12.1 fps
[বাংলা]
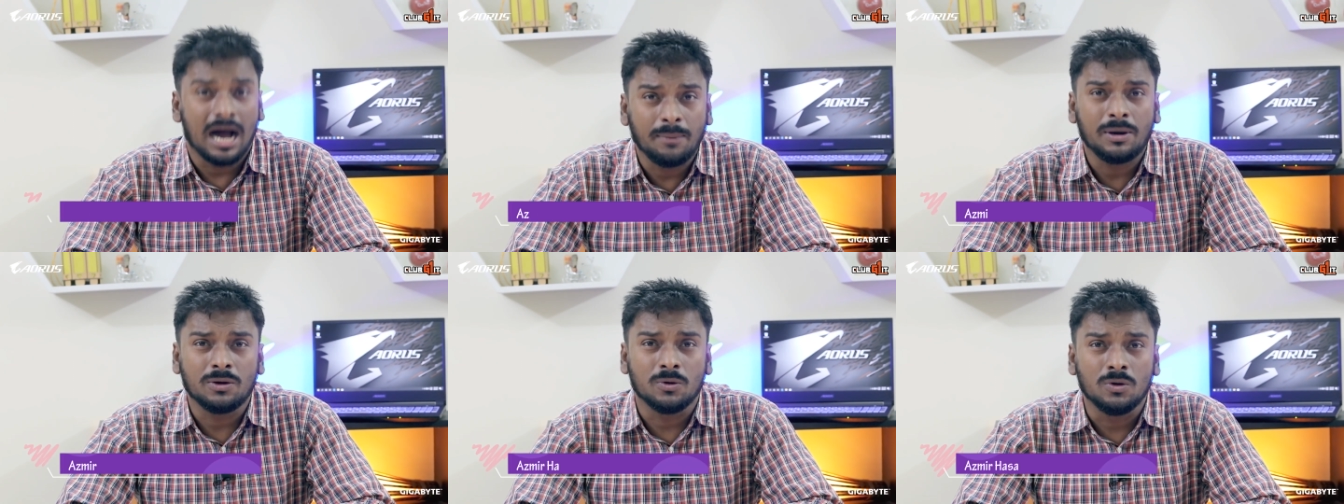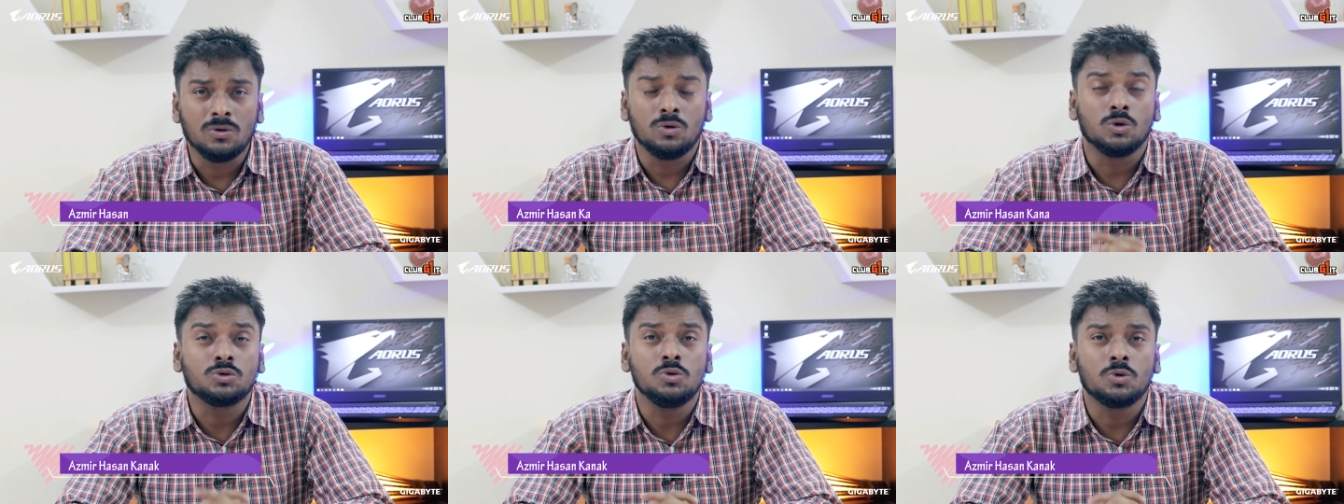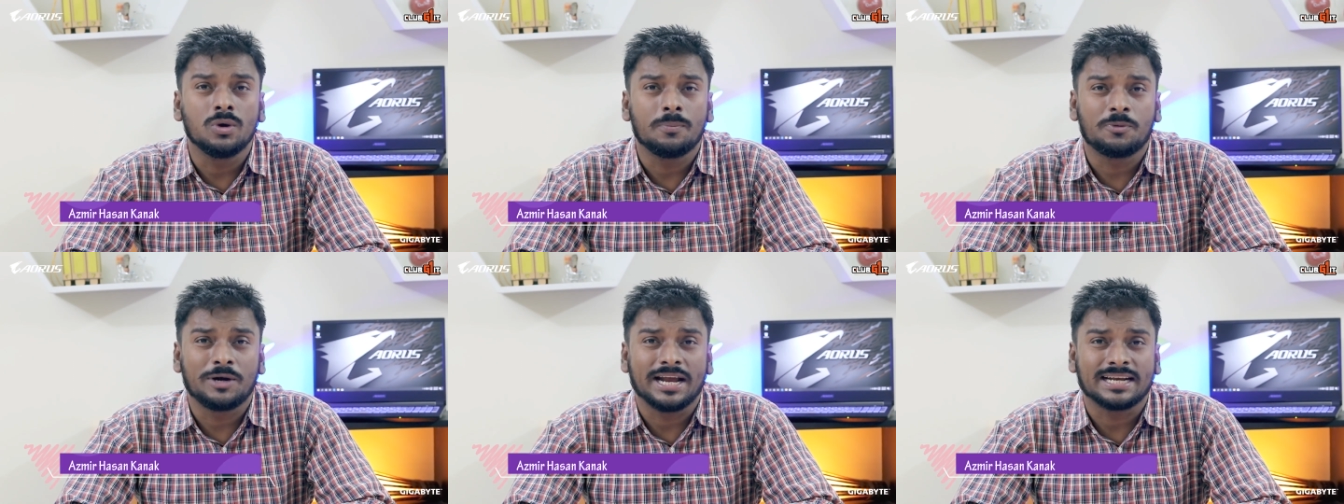আবারও নতুন কোনো
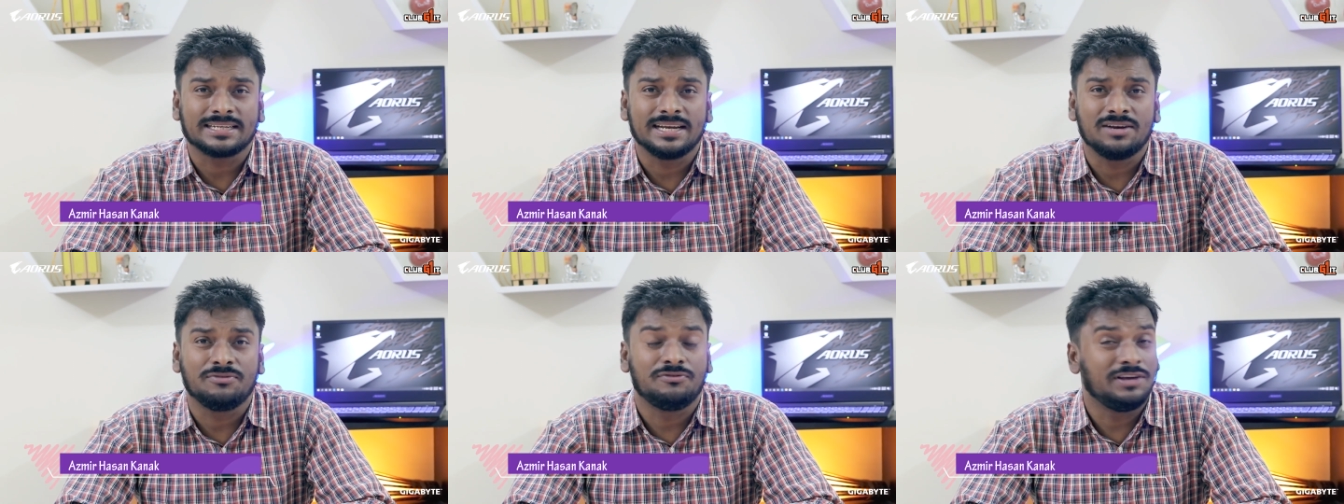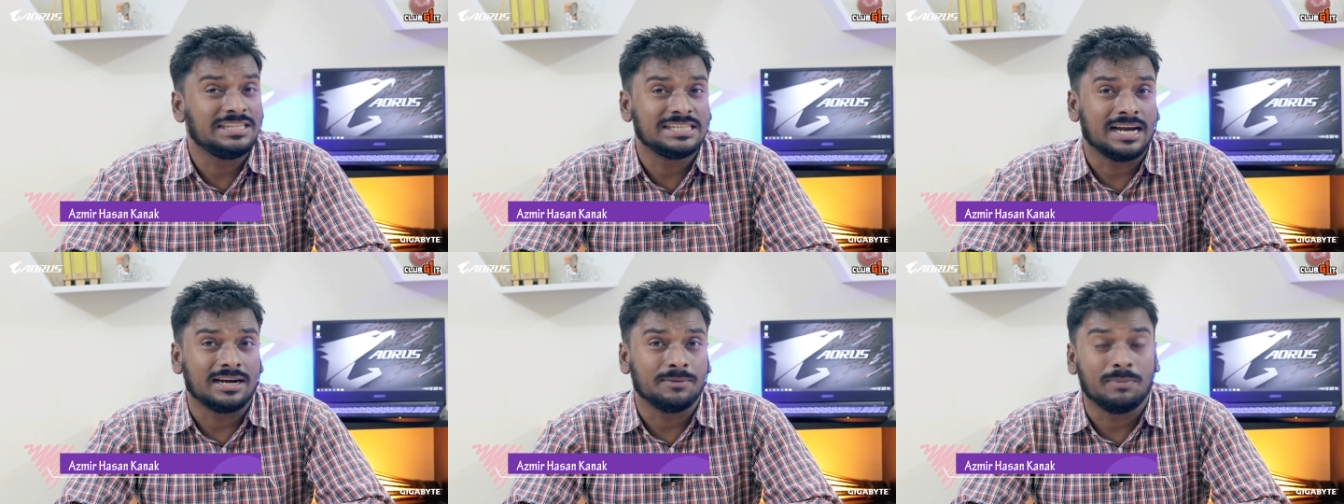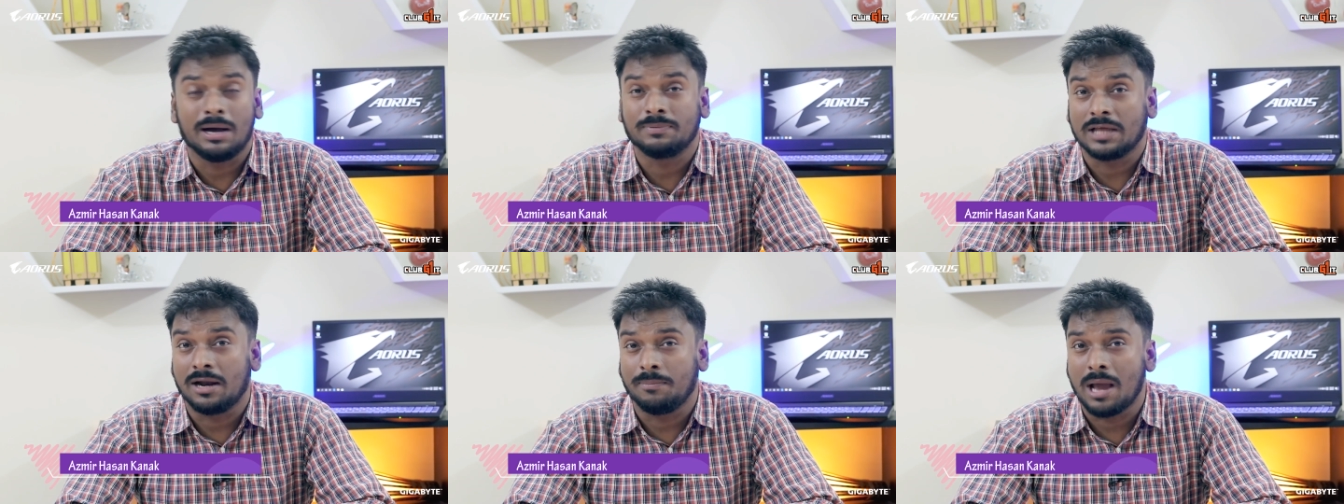প্রোডাক্টের ফিচার বা
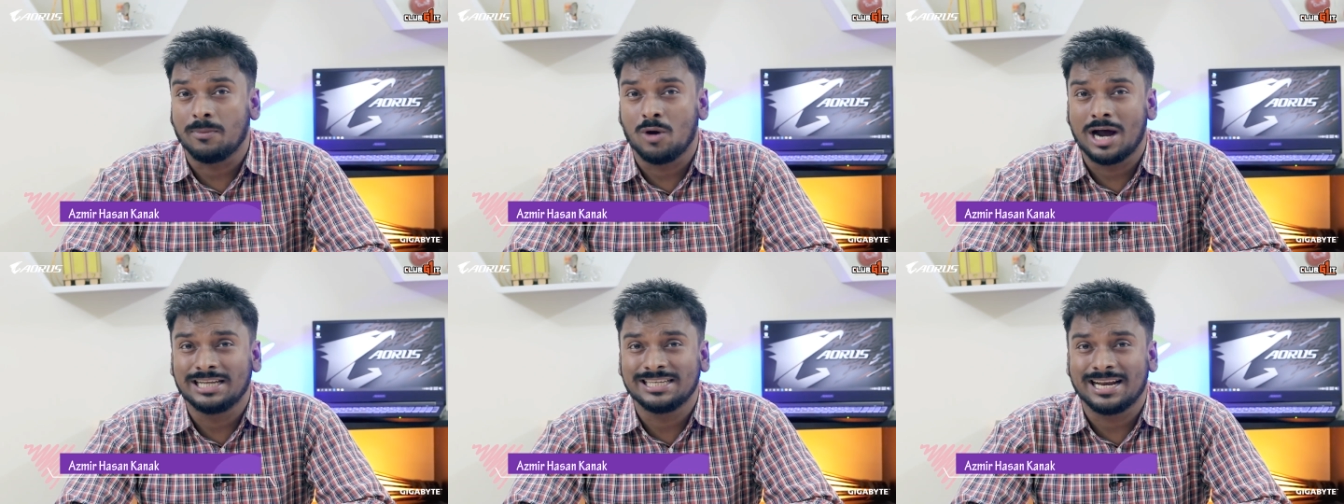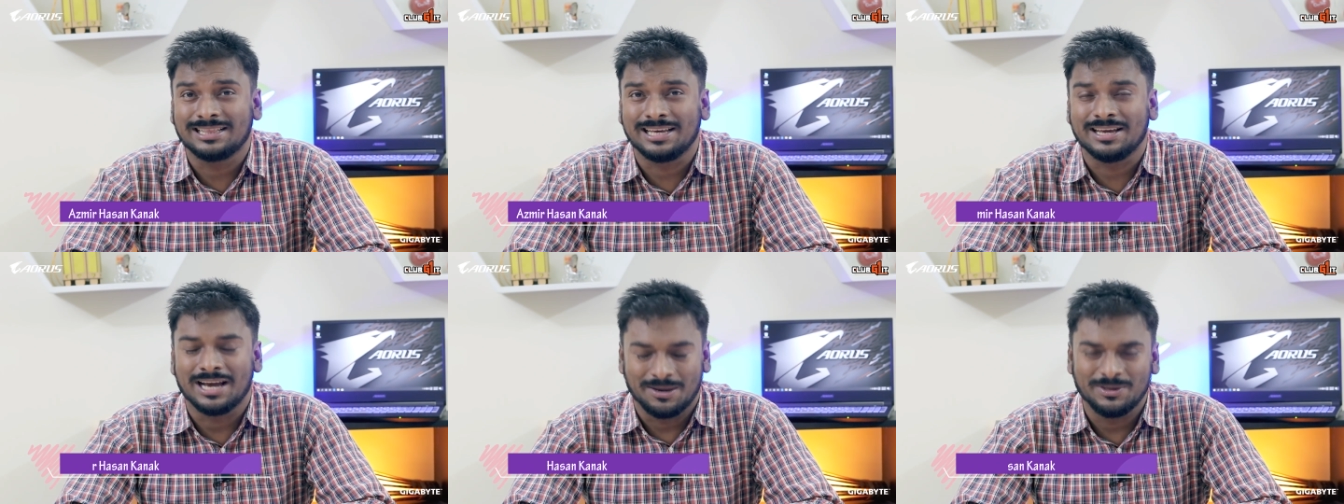তার ব্যবহার জানাতে